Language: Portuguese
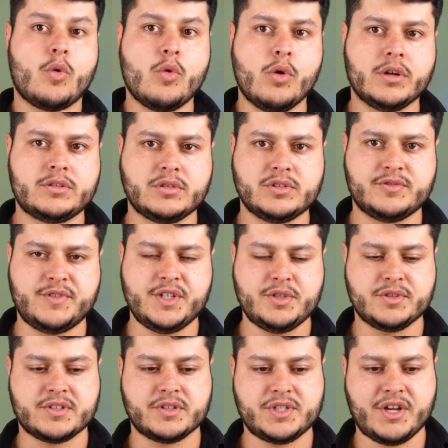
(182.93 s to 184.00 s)
com outros
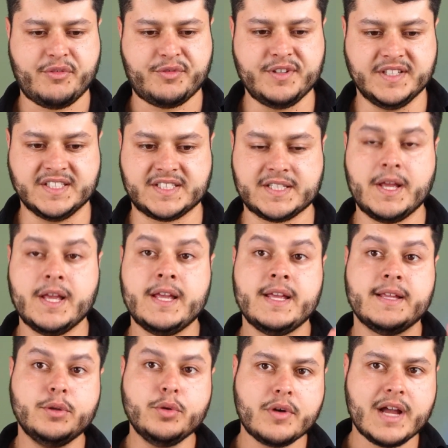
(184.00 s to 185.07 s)
vídeos que eu já fiz.
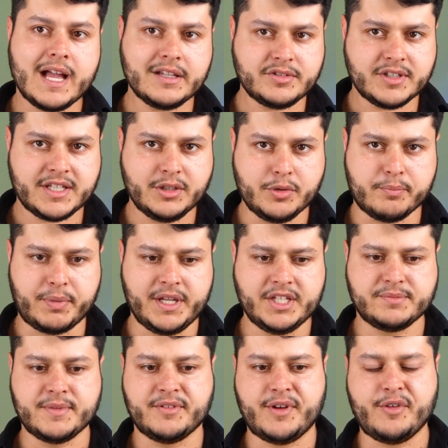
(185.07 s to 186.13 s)
No caso aqui do
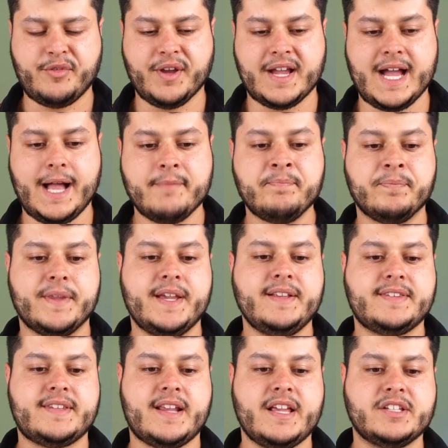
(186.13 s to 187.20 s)
Prisma, vai ficar em
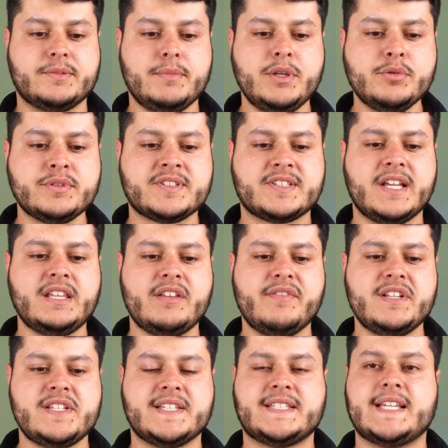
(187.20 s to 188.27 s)
R$
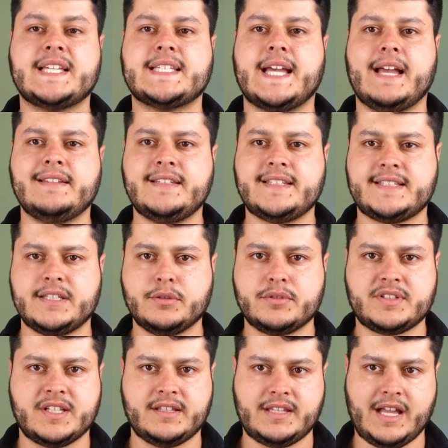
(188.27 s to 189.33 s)

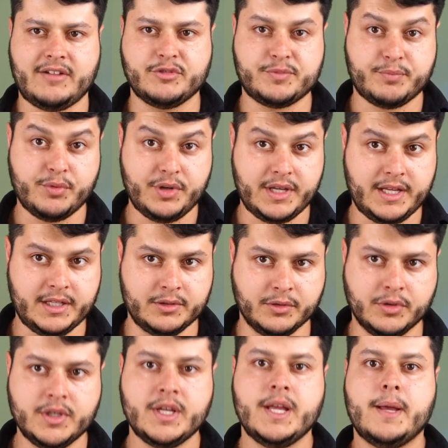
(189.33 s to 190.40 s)
3.126,05 por
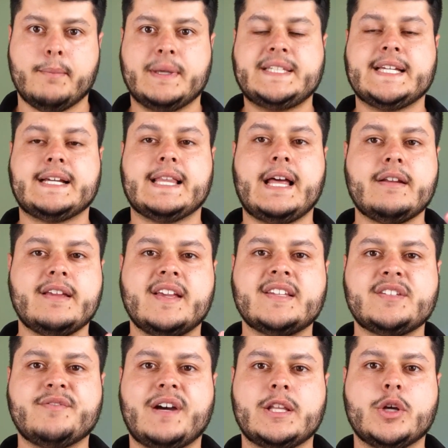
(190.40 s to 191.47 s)
ano. Mas é claro que
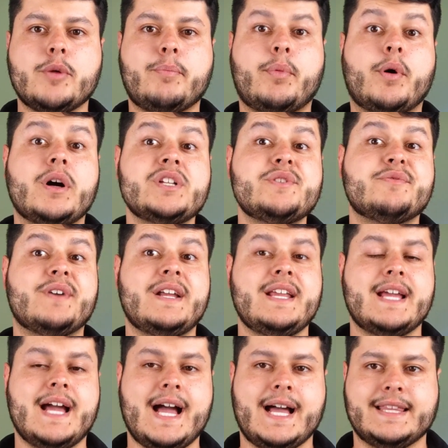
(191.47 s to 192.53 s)
esse valor pode
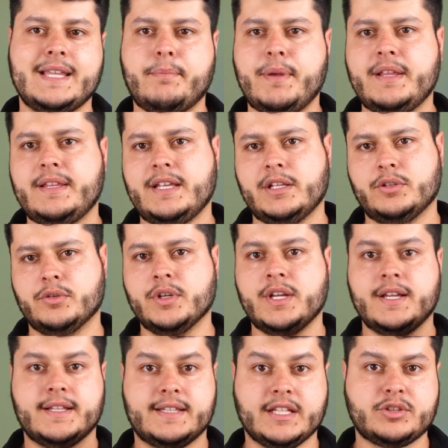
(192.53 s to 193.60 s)
variar dependendo
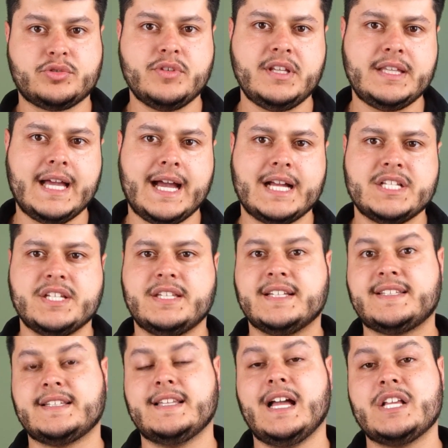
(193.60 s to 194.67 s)
da sua idade,
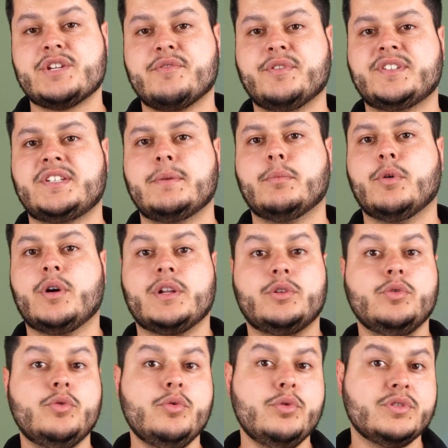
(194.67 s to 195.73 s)
da cidade que você mora,
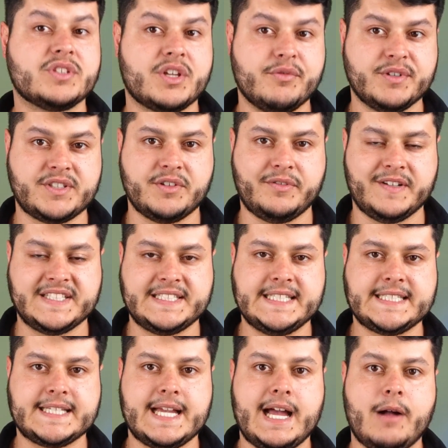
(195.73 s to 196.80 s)
do uso que você faz
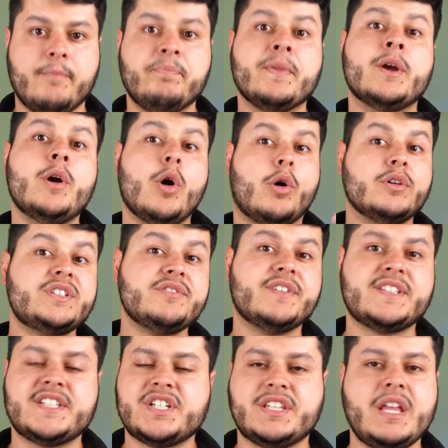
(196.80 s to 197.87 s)
desse carro, ou se
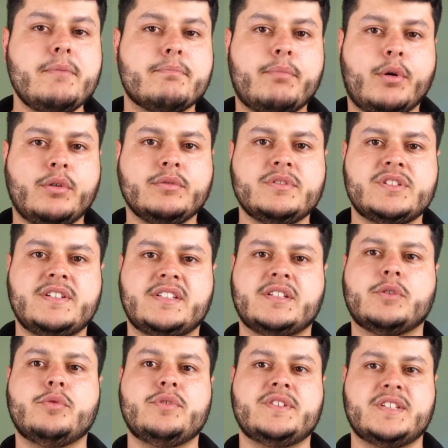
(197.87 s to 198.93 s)
você já tem bônus de
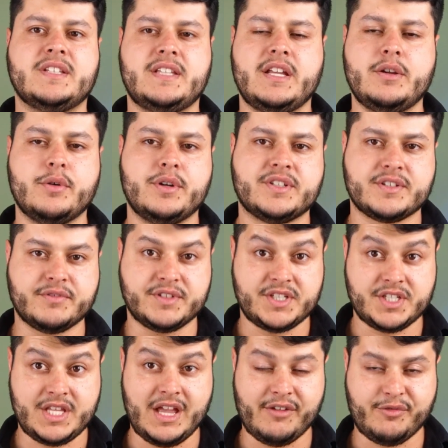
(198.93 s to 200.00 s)
seguros anteriores que
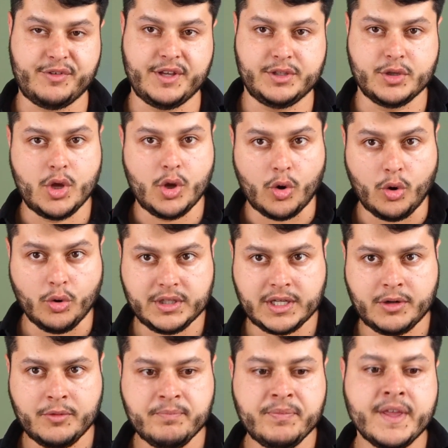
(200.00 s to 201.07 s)
você já tenha feito ou
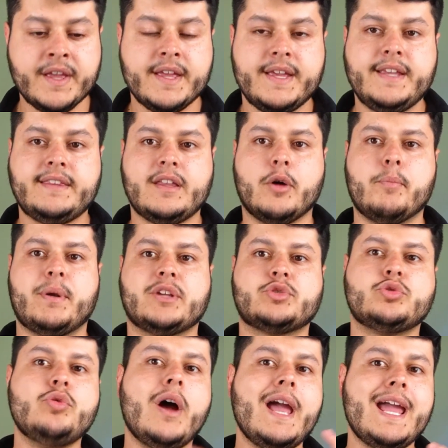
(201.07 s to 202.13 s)
não. Então, para
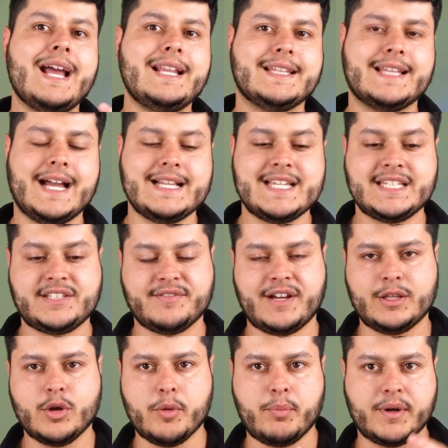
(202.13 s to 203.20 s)
sua realidade, esse
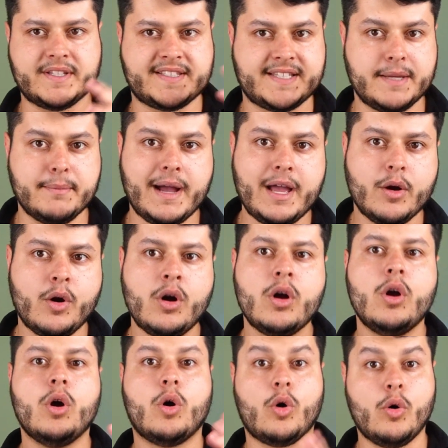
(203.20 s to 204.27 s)
valor pode ser
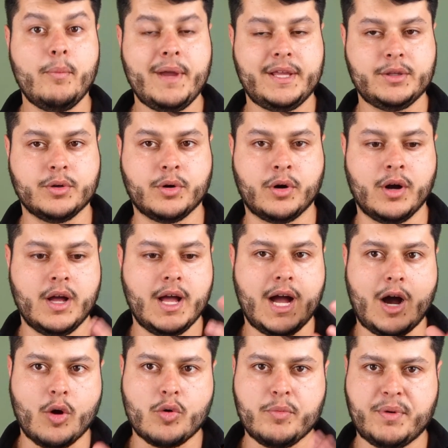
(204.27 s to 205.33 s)
maior ou menor,
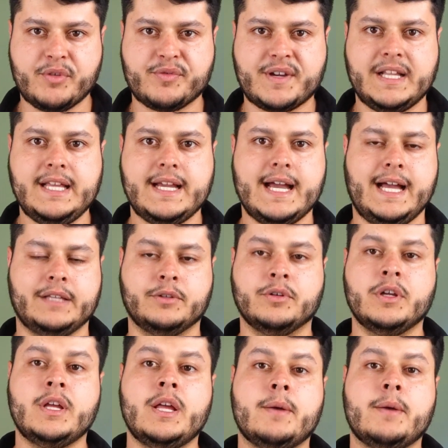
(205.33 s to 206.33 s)
algo para ficar ligado.